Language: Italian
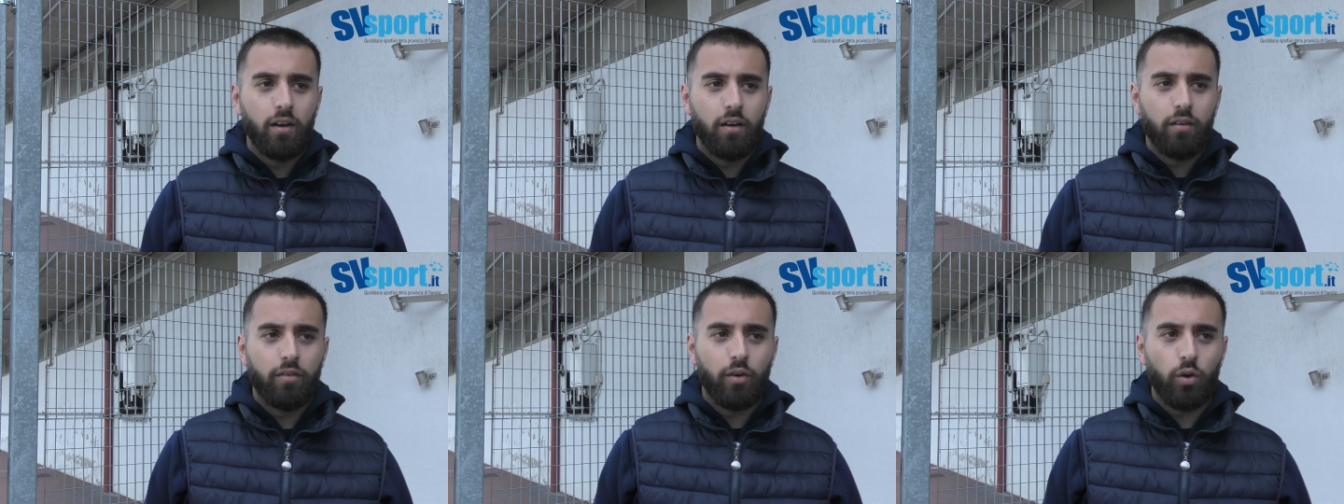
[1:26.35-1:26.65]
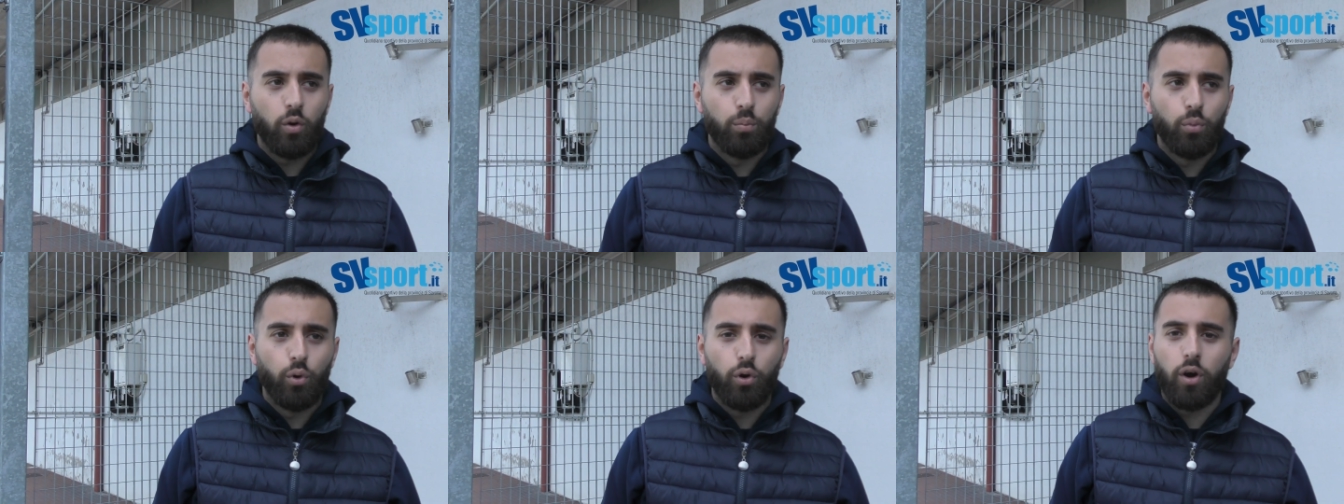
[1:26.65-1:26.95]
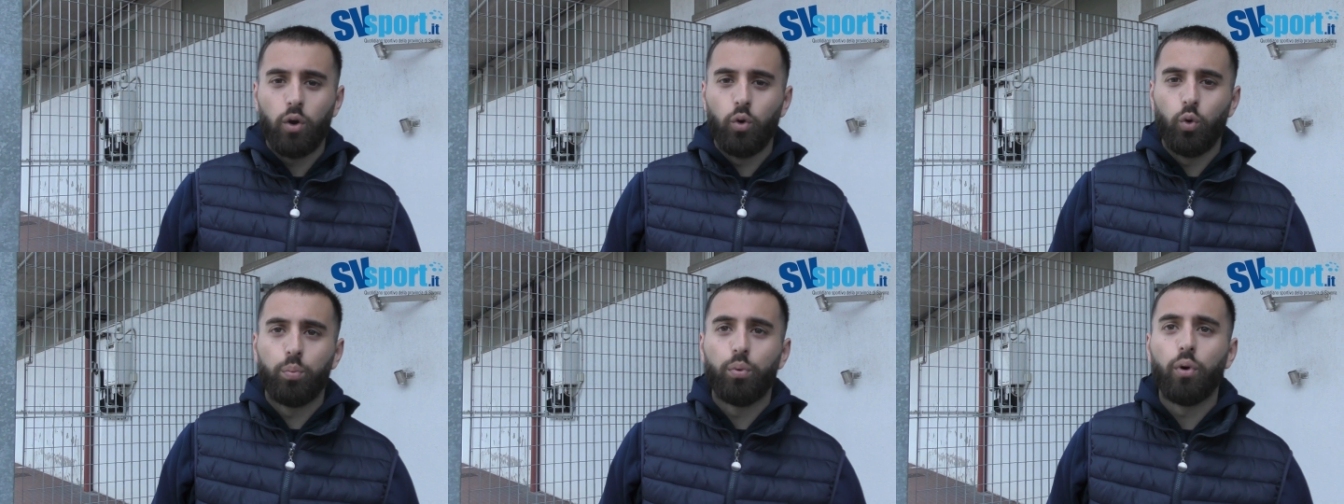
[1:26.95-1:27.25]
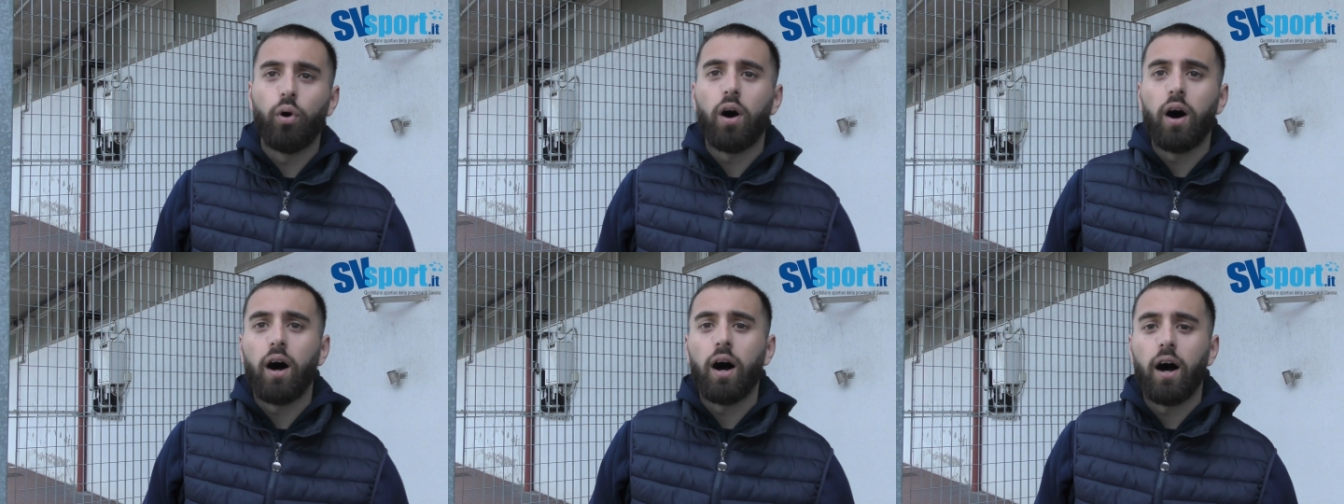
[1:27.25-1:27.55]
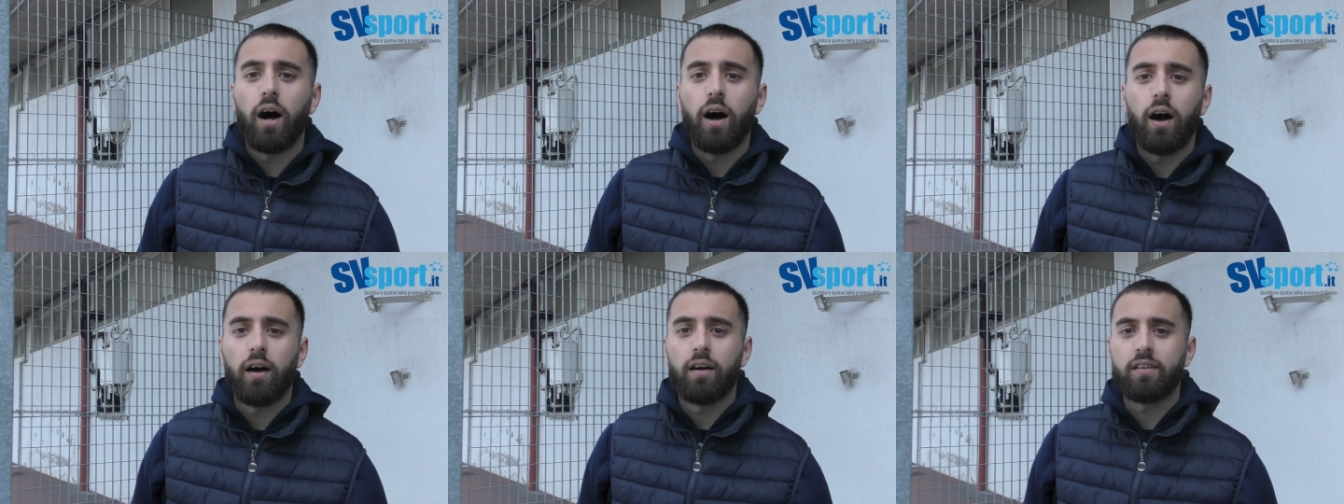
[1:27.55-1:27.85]
fare un bocca al lupo
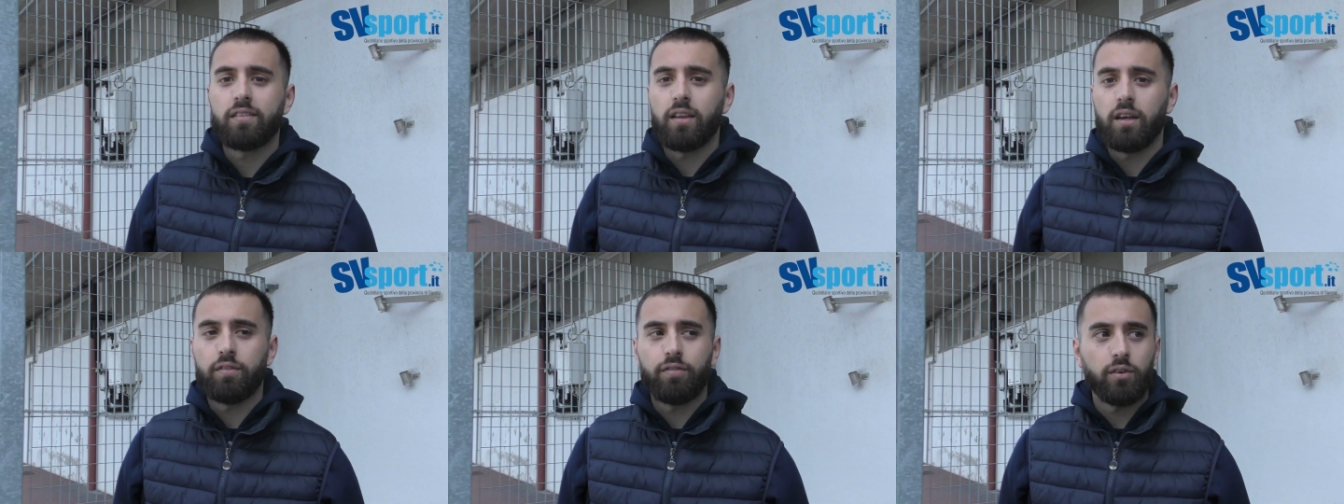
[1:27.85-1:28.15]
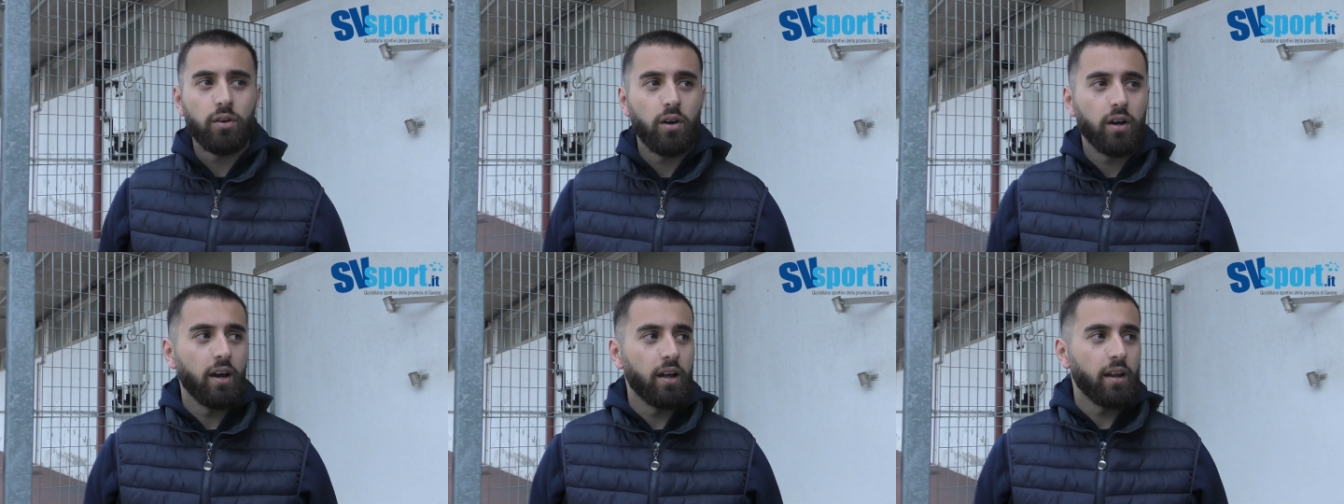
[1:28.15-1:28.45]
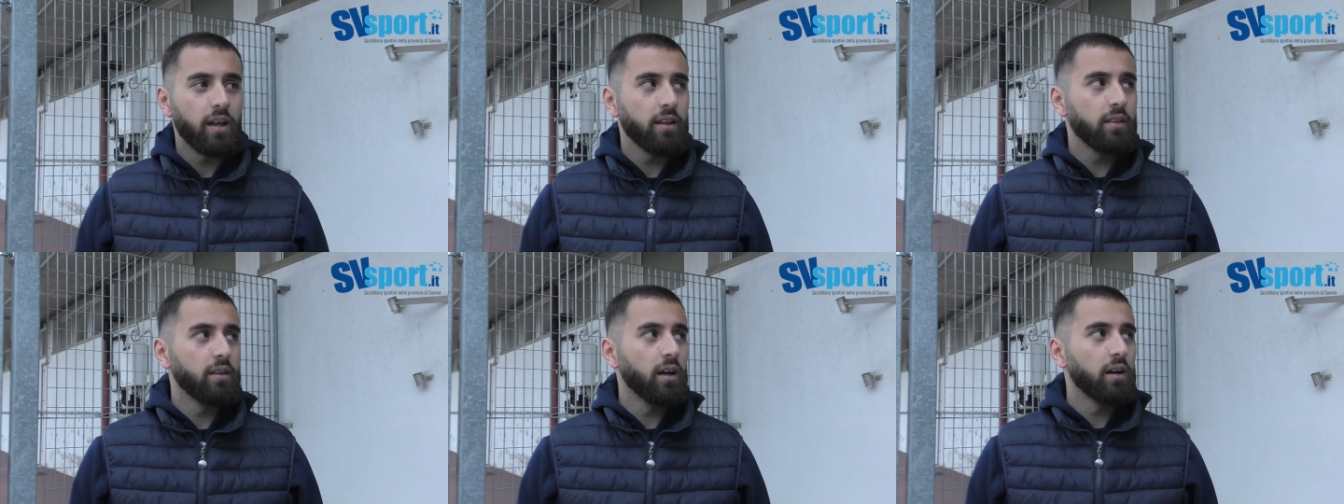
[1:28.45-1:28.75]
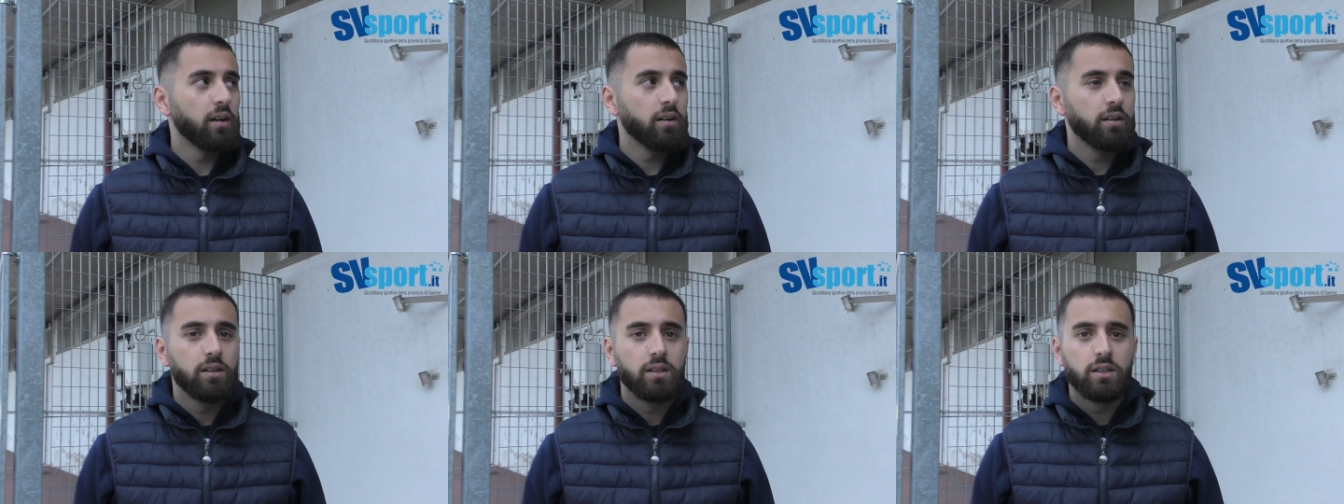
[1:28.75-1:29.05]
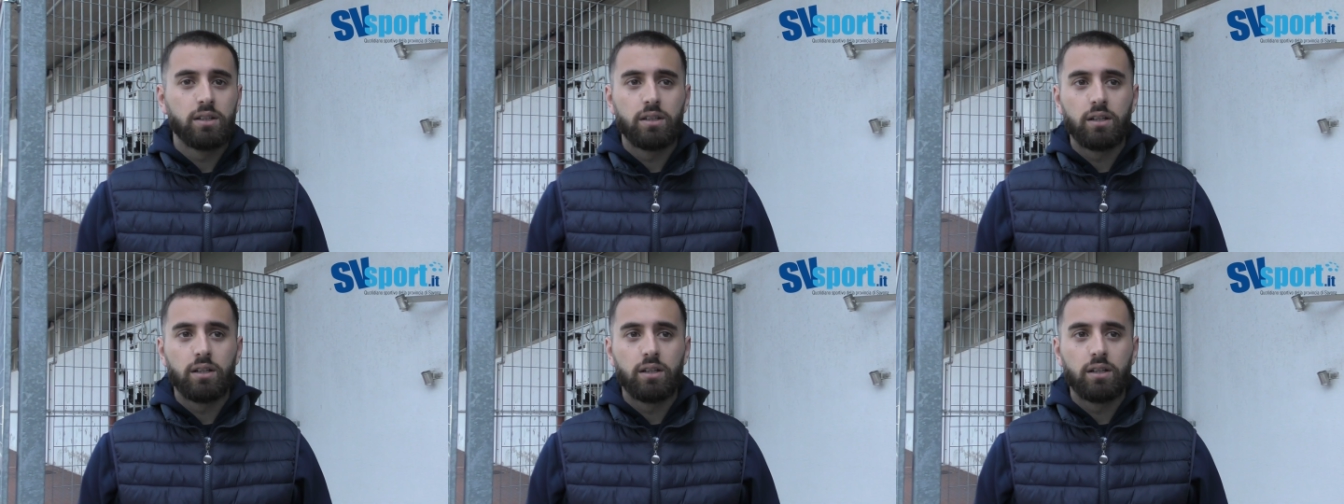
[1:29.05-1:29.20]
a Stefano, a Caredda